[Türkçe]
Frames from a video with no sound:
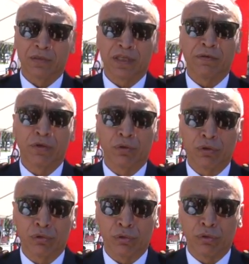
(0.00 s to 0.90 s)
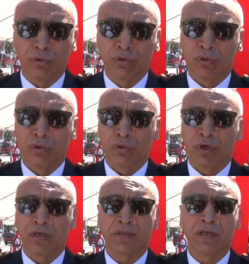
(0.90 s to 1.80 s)
trafik kontrolü,
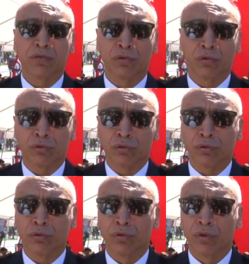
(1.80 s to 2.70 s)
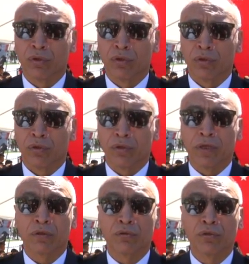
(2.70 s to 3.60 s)
asayiş kontrolü,
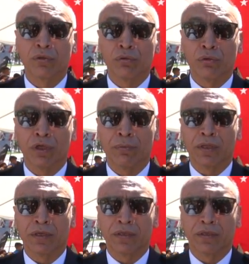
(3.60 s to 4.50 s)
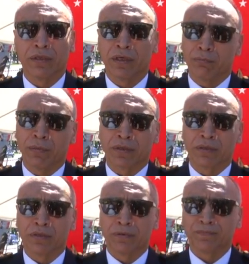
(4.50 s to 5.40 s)
narkotik uygulamaları yapmaktır.